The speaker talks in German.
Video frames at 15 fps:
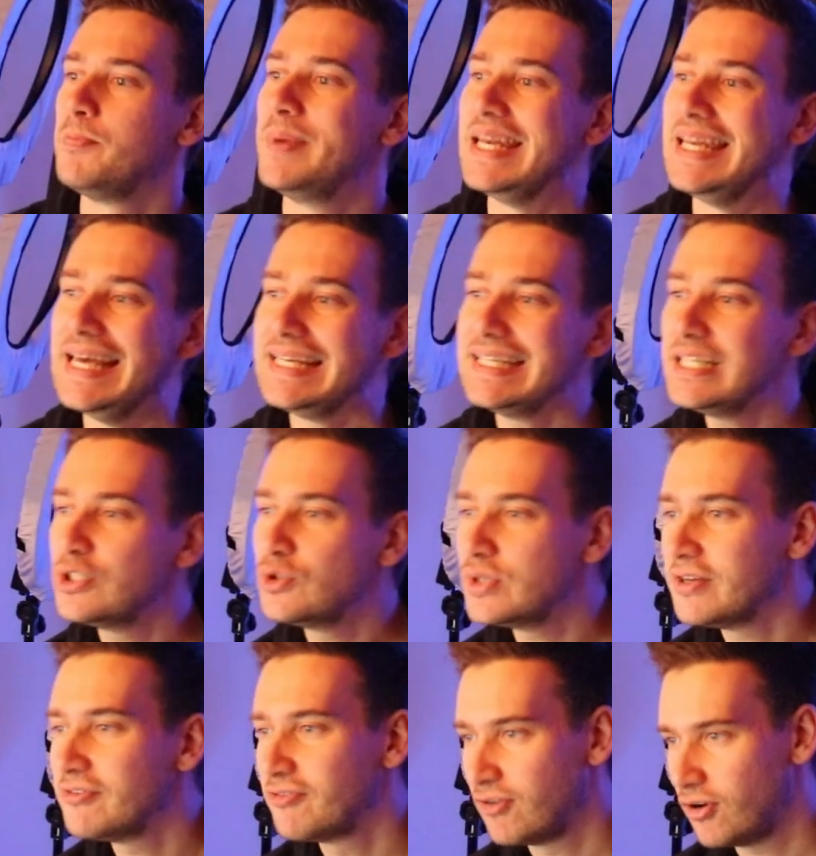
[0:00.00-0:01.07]
Benenne zu
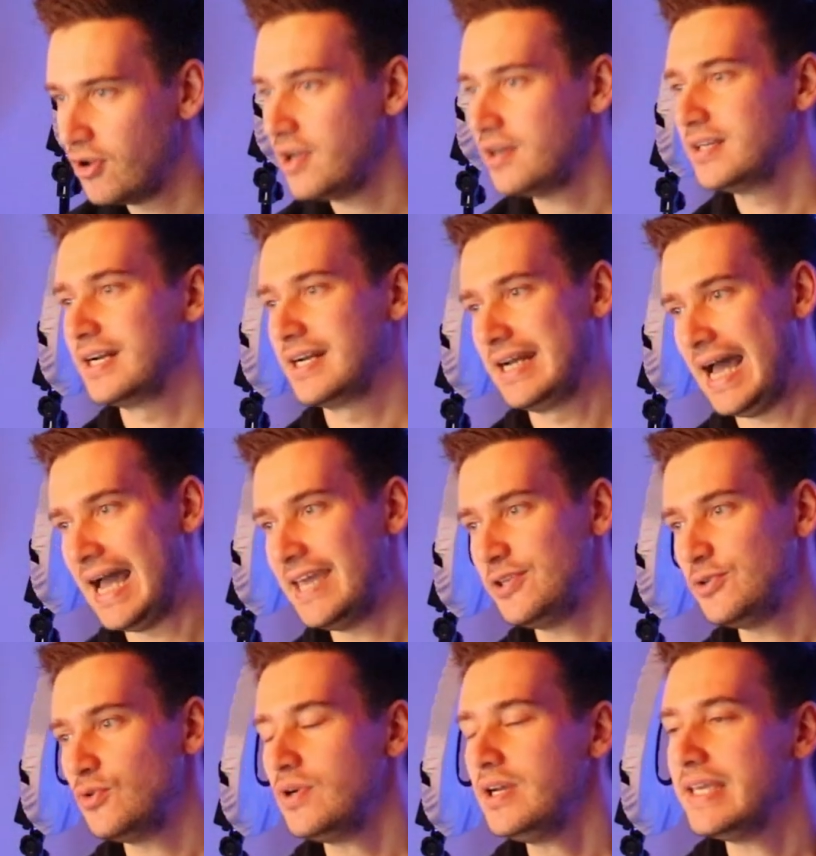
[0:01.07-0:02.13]
den folgenden
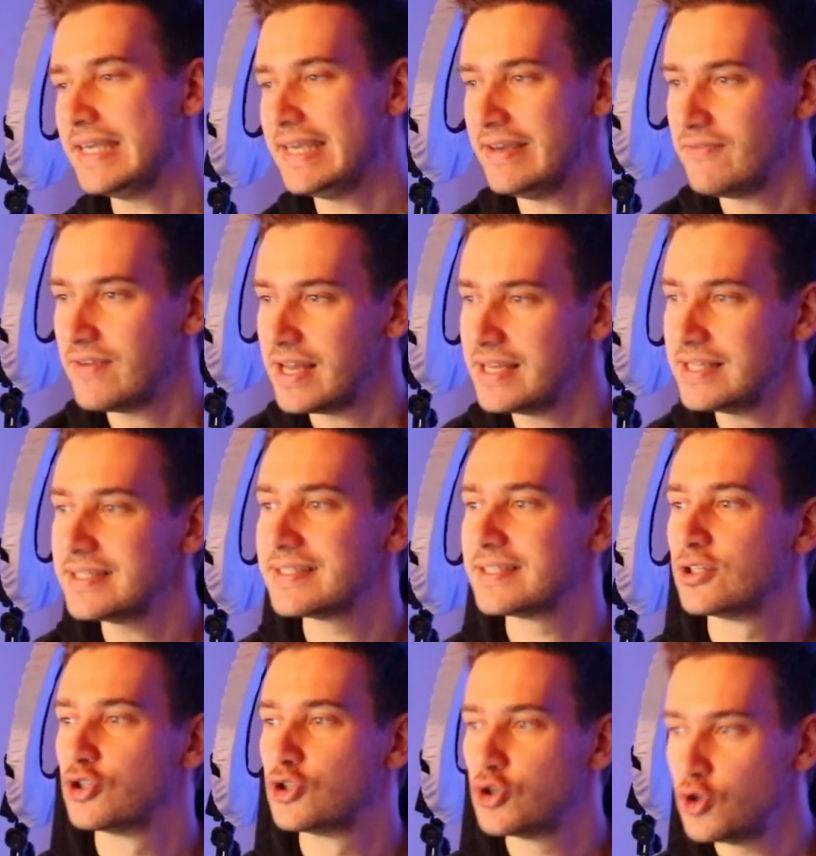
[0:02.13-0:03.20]
Gleichungen
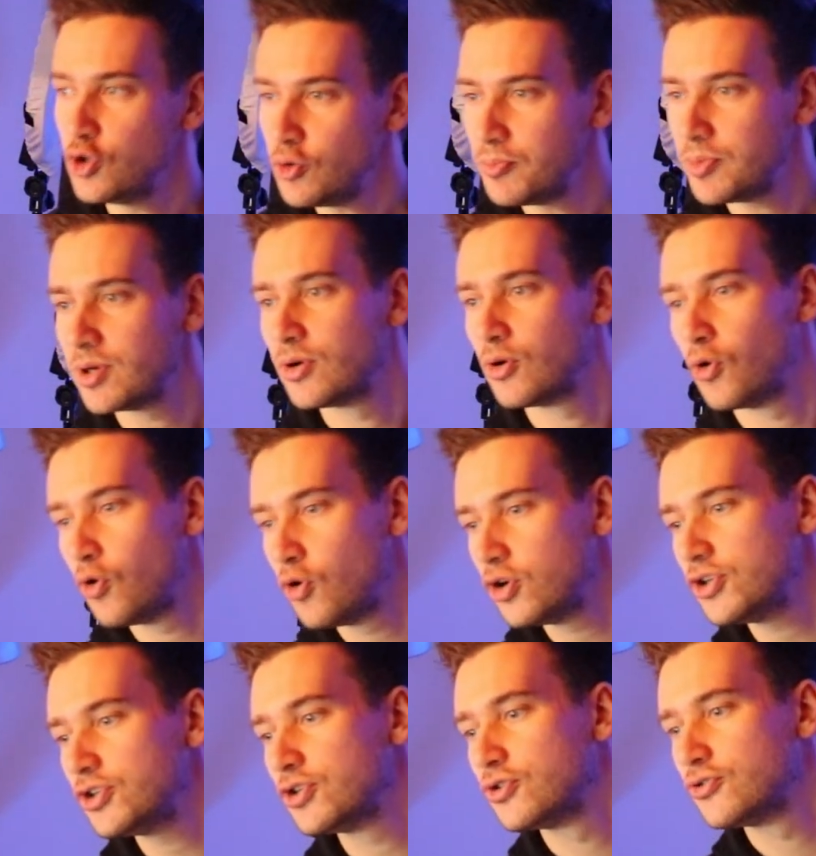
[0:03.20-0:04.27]
jeweils Typ
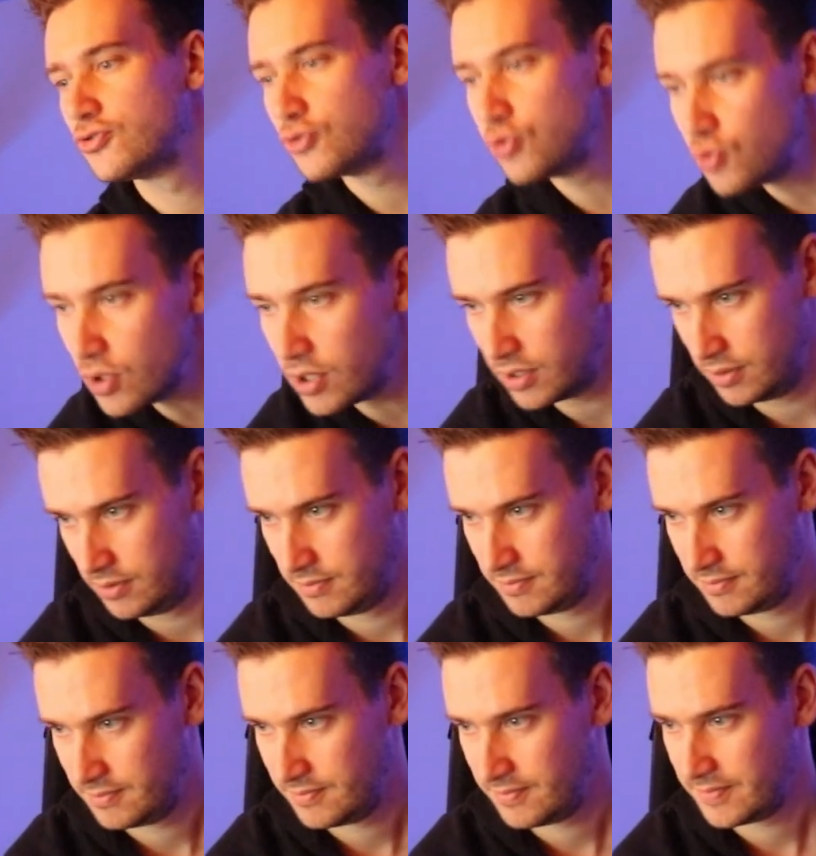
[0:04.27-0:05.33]
und Tool.
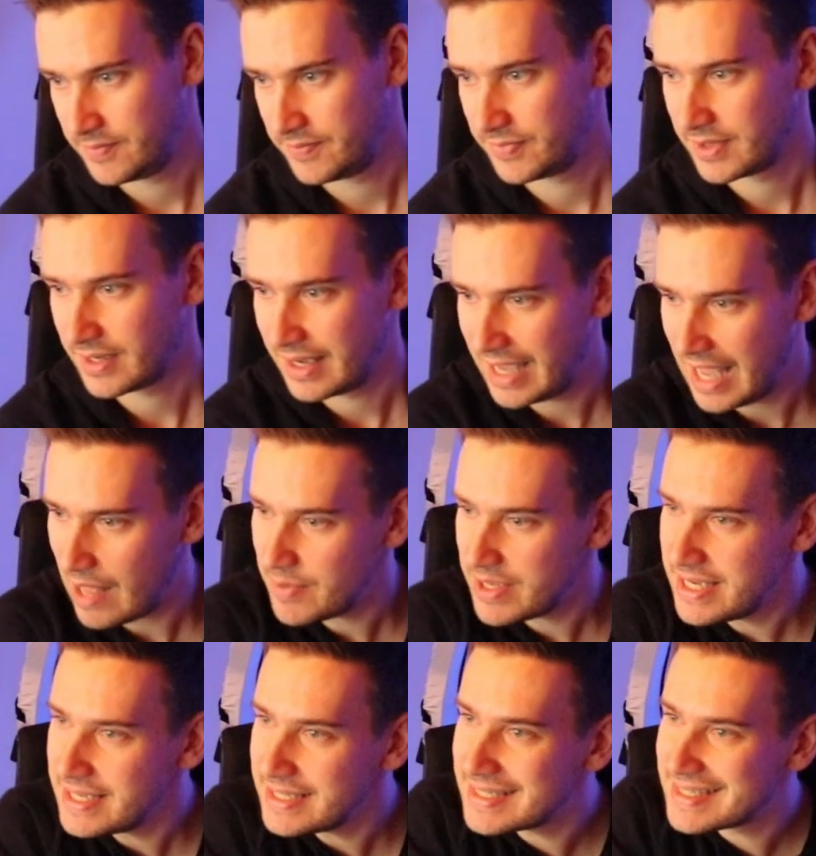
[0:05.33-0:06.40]
Ich habe
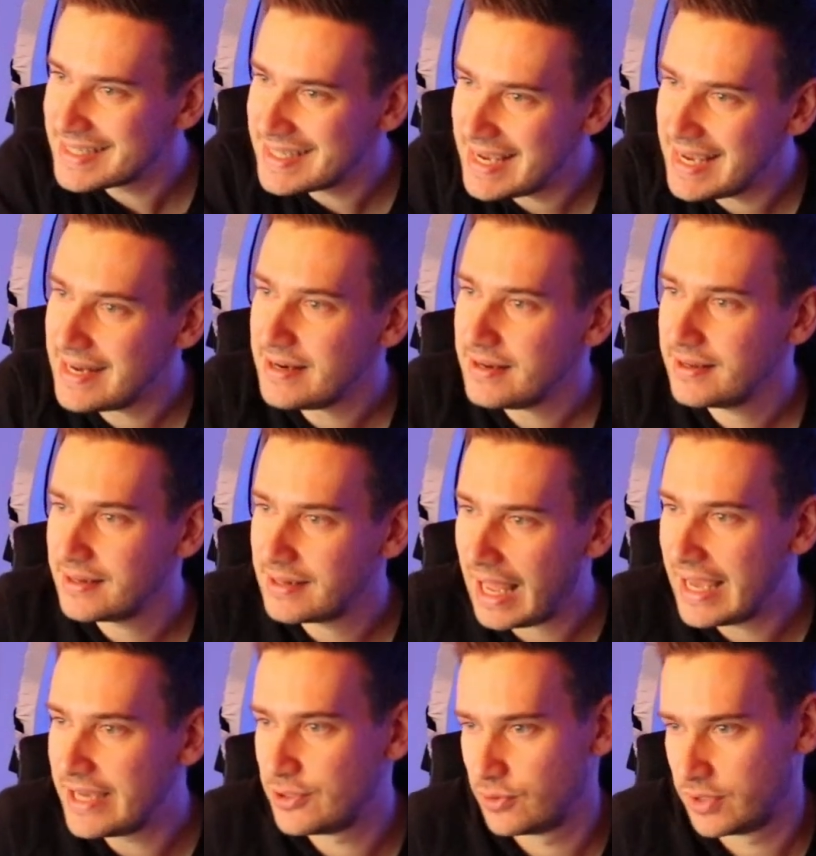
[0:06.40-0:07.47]
hier zehn
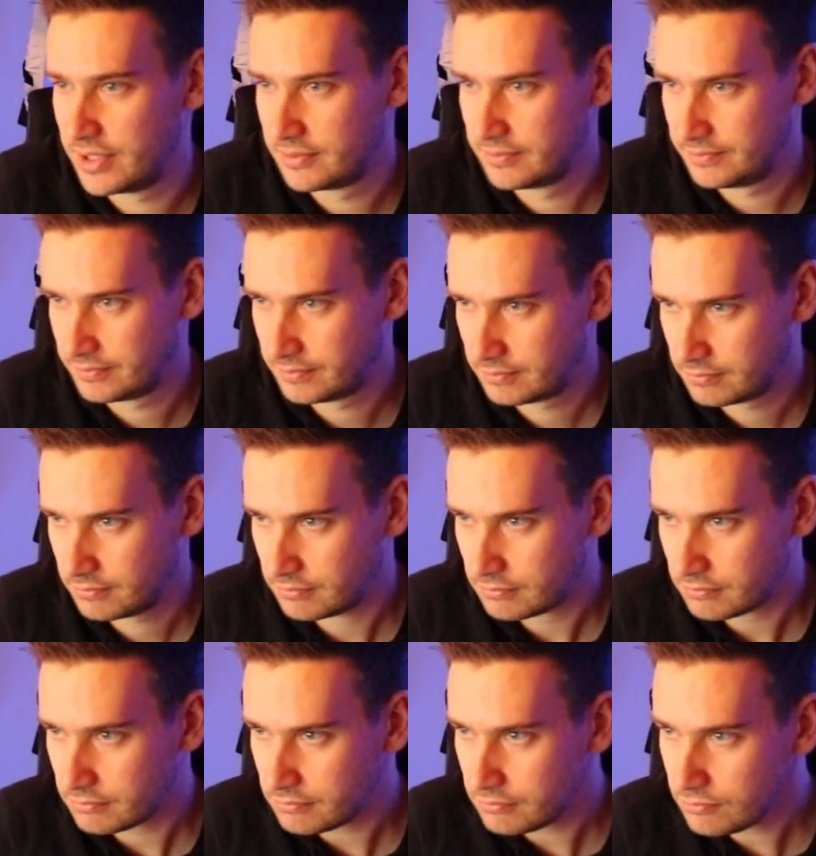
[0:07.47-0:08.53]
Gleichungen.
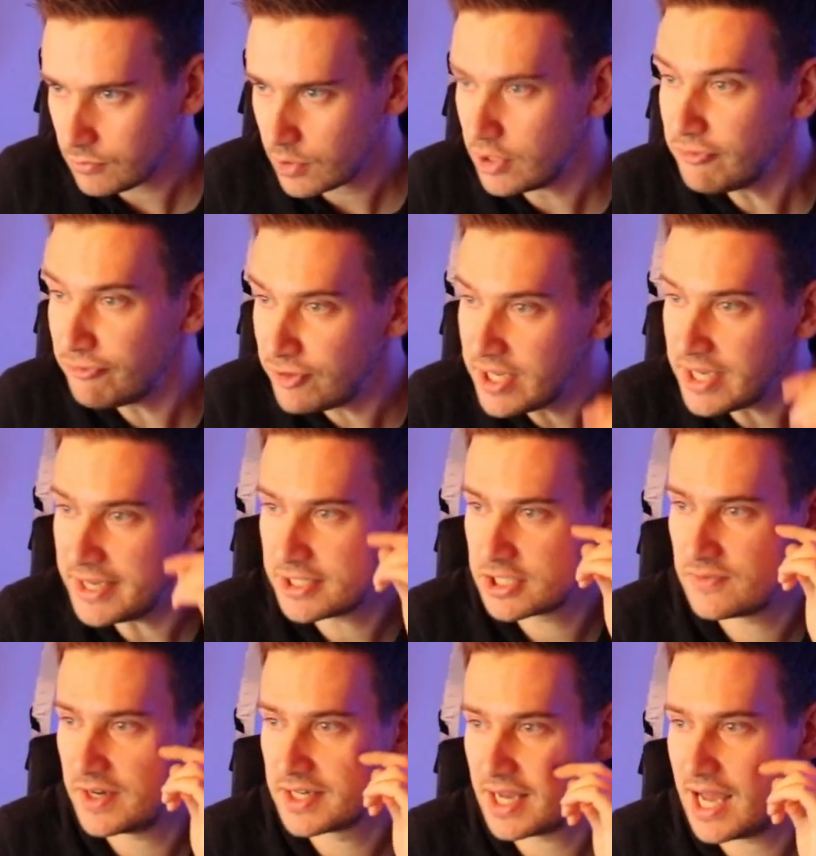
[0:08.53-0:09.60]

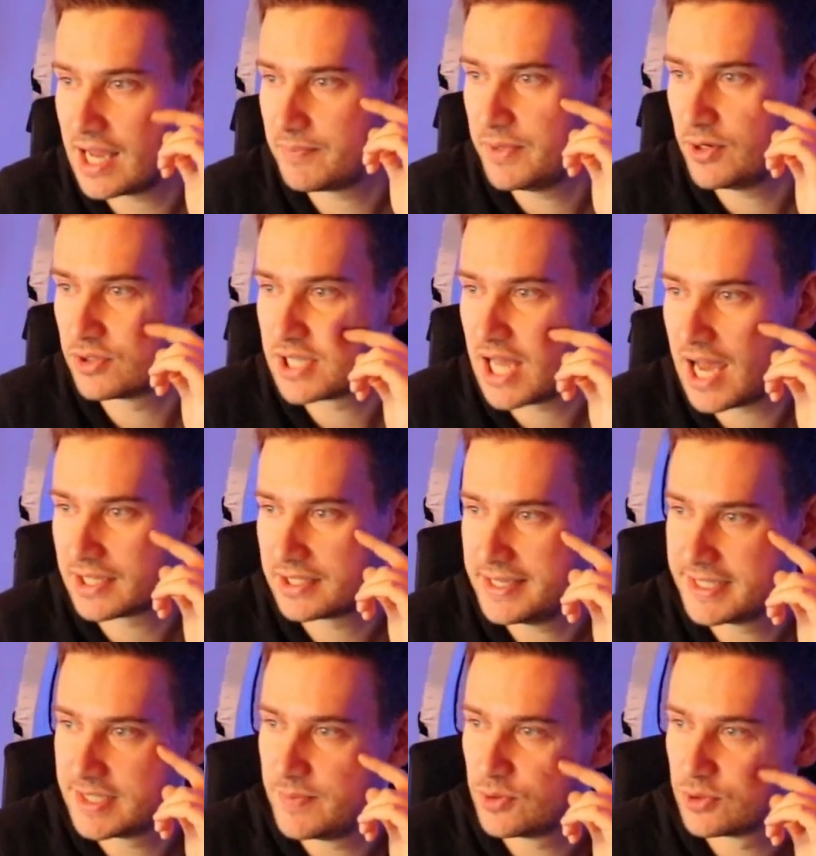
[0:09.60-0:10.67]
4x ne, minus
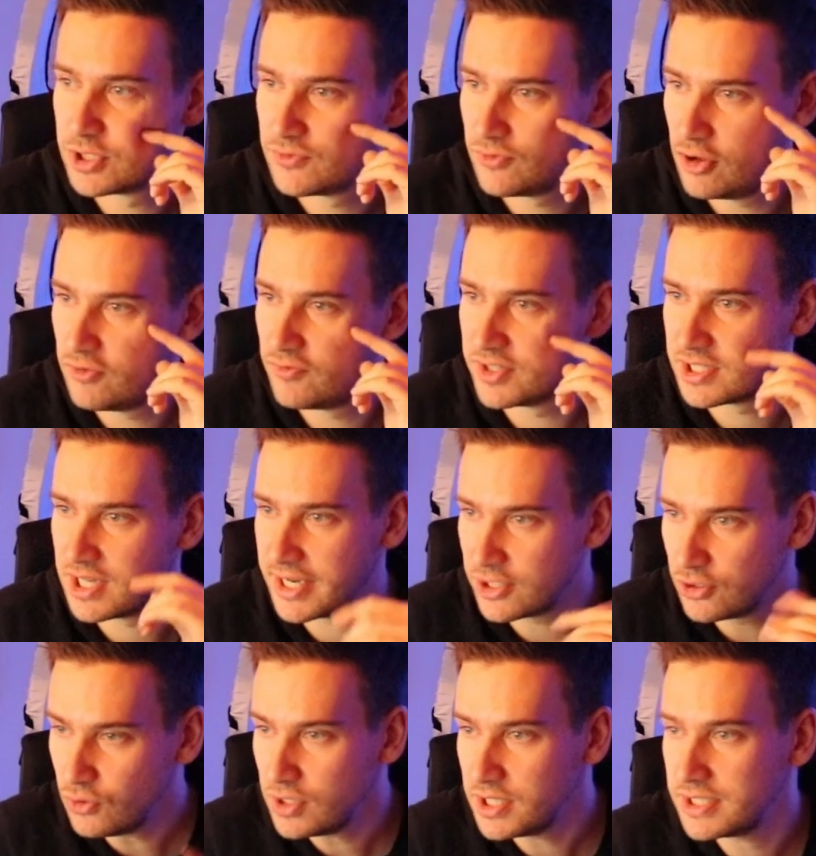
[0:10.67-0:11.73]
8x minus 12 ist
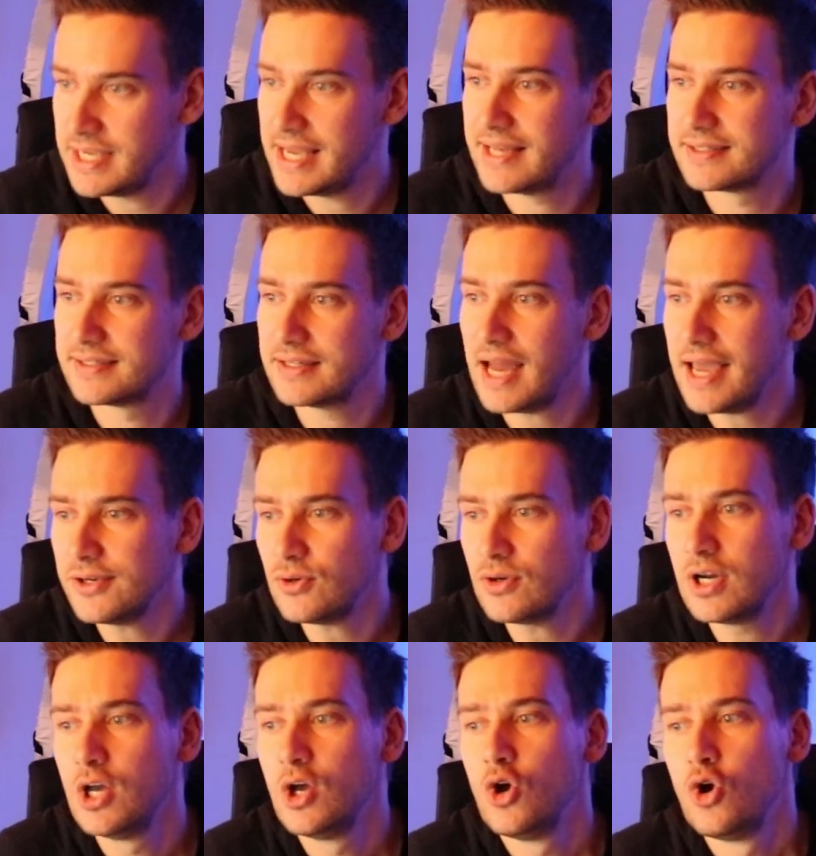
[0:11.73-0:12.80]
gleich 0, ist die erste Gleichung